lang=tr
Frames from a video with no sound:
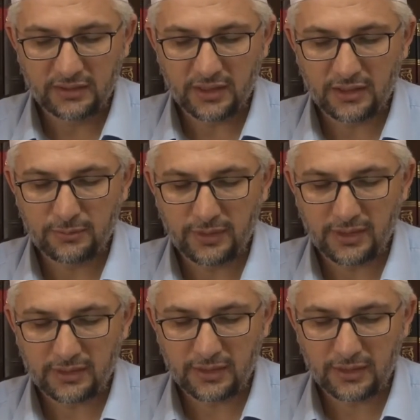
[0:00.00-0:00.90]
yani
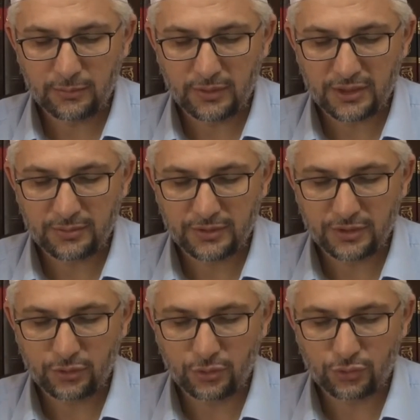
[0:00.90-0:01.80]
meleklerle baş başa
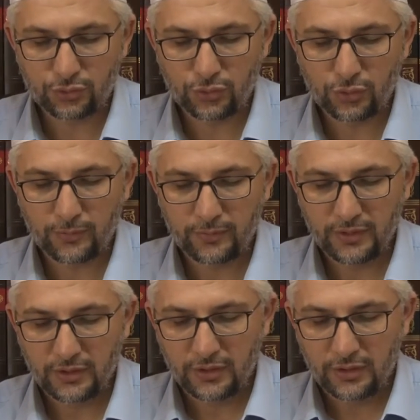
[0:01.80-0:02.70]
konuşuyorum,
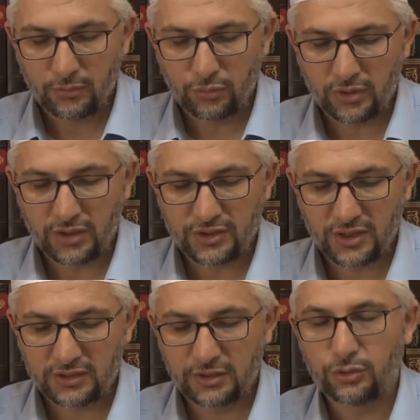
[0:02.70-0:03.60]

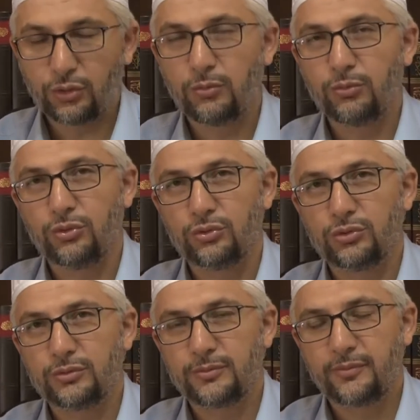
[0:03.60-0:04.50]
münacat ediyorum buyurdu.
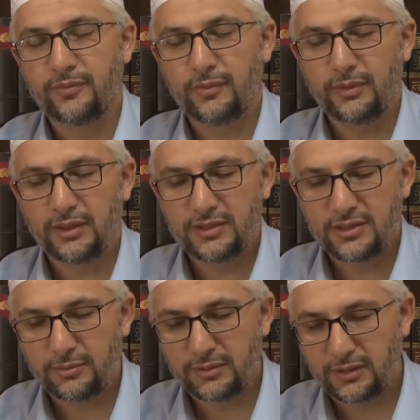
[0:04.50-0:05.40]
Bana
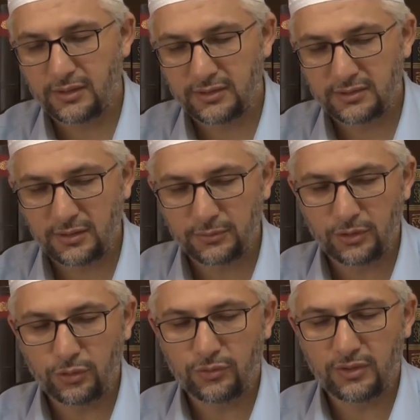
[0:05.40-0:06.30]
Cebrail aleyhisselam
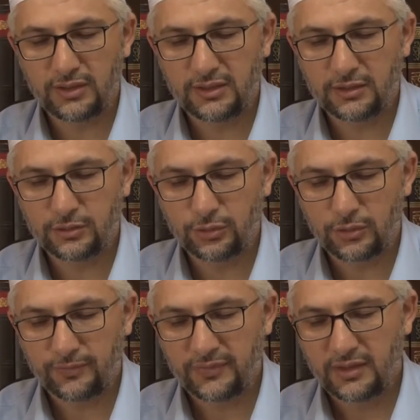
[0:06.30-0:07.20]
geliyor, vahiy getiriyor.
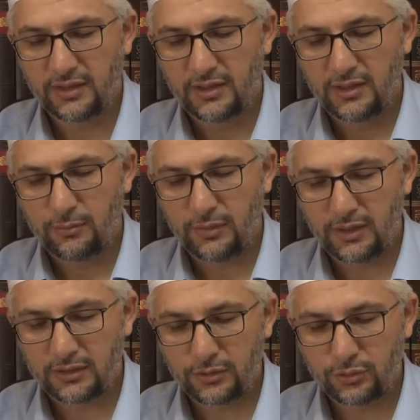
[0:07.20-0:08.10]

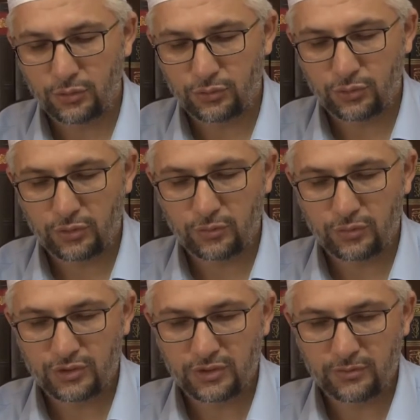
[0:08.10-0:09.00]
Melekle konuşuyorum,
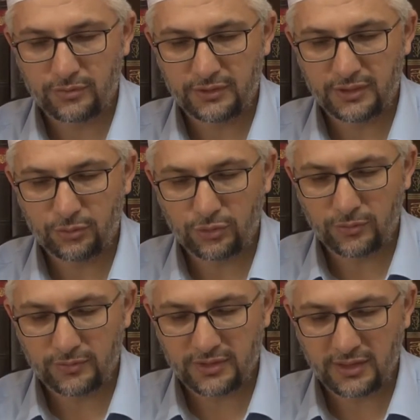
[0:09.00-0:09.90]
onun için
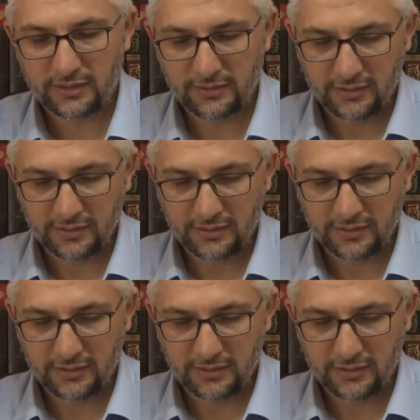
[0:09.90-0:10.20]
yemiyorum. Sen